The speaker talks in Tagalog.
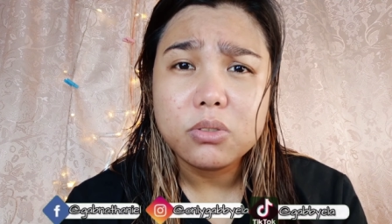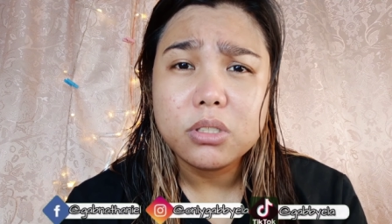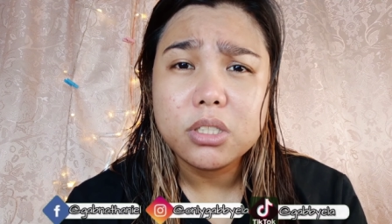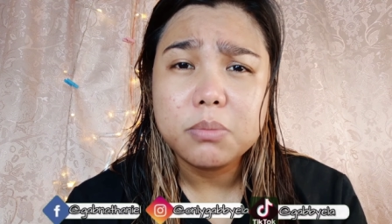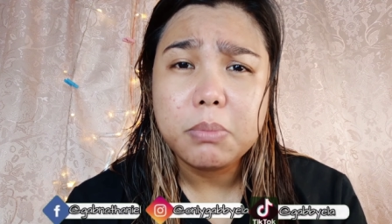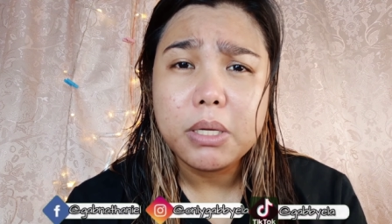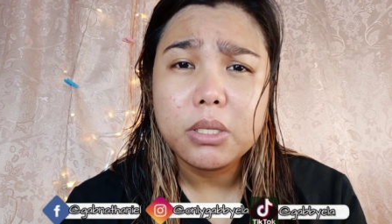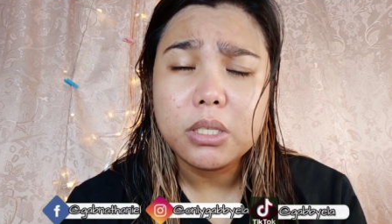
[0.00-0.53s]
So,
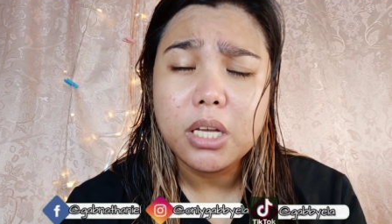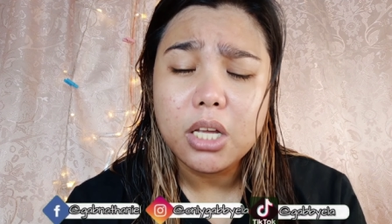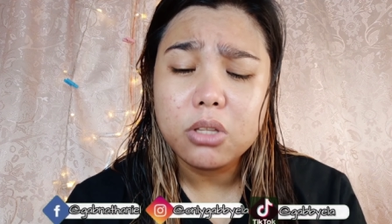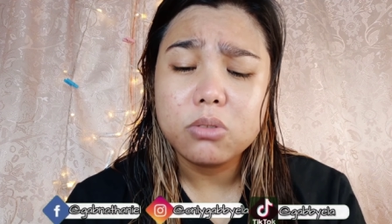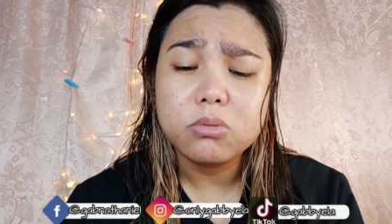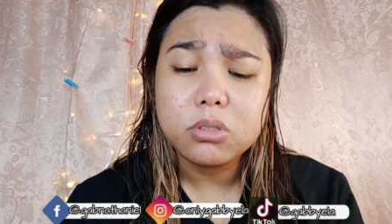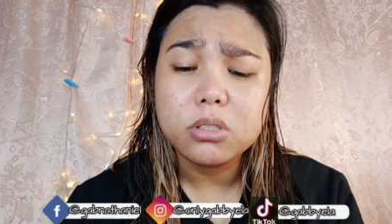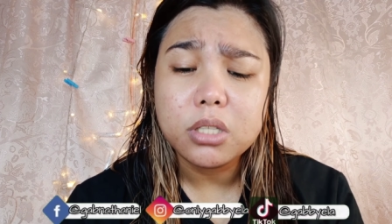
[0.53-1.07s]
hindi pa
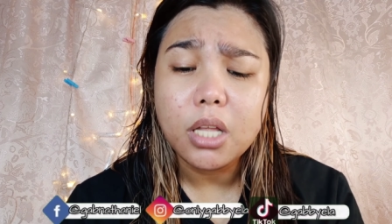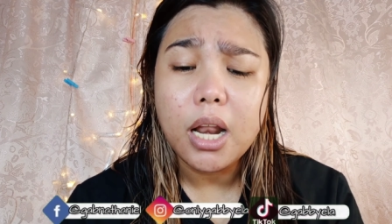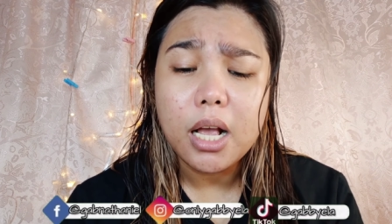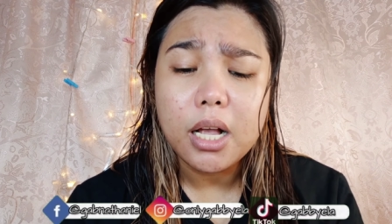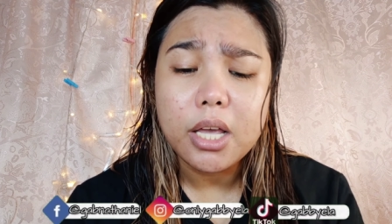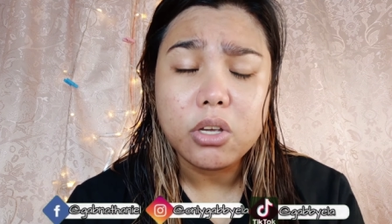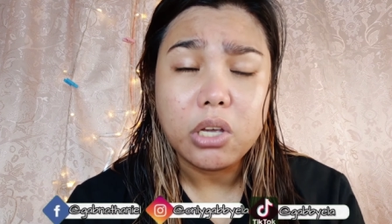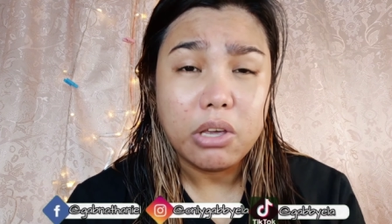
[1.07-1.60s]
ganun
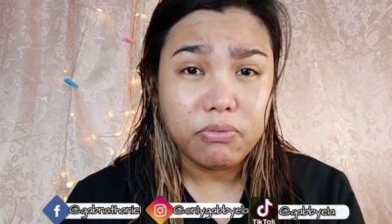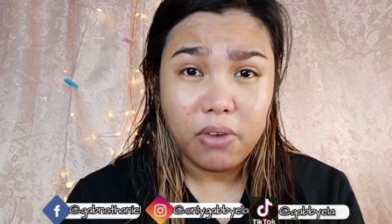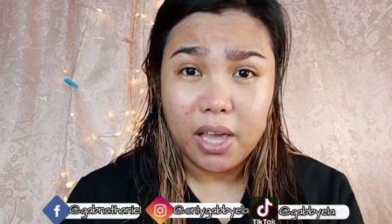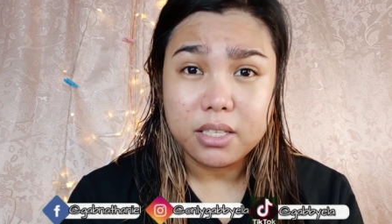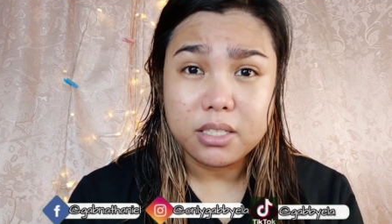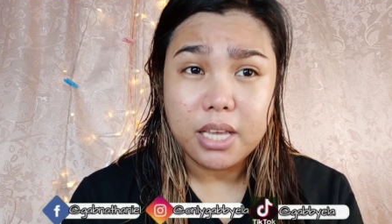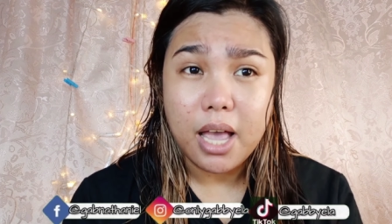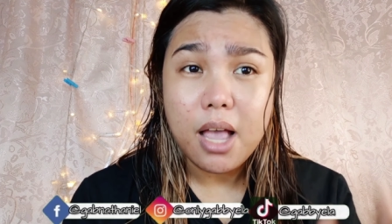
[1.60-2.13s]
talaga yung
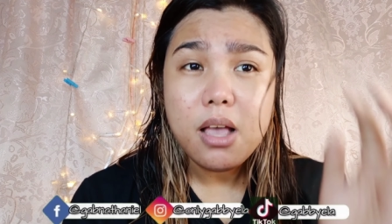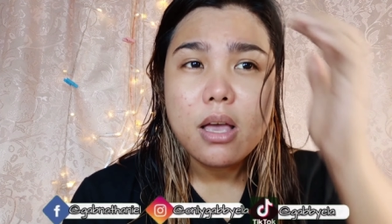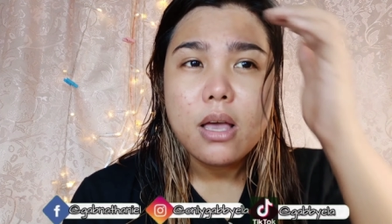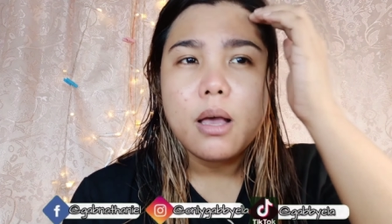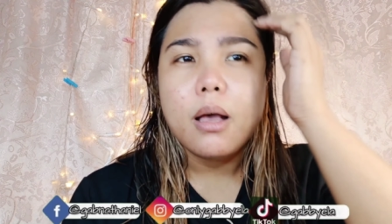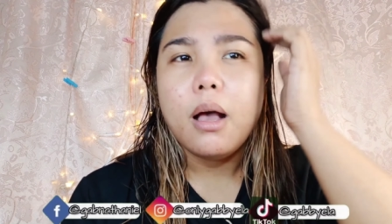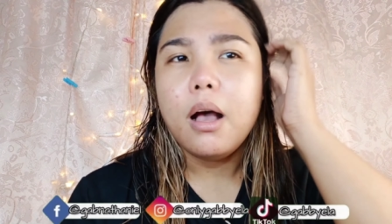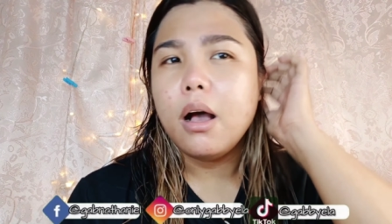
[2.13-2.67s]
effect niya.
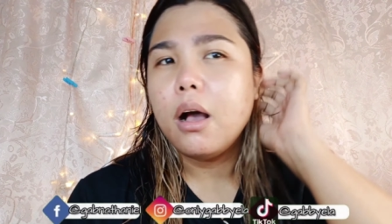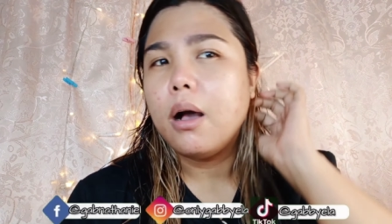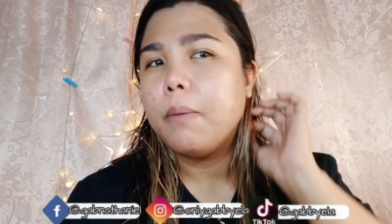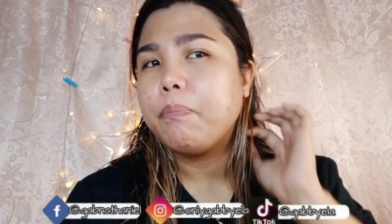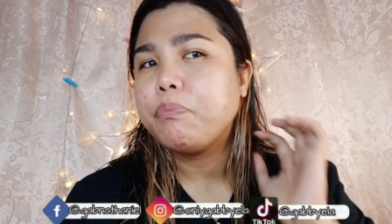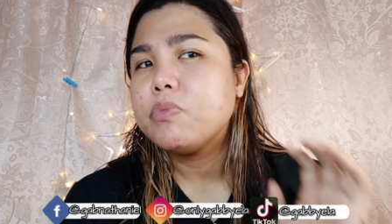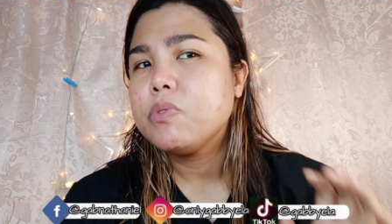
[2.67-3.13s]
Um,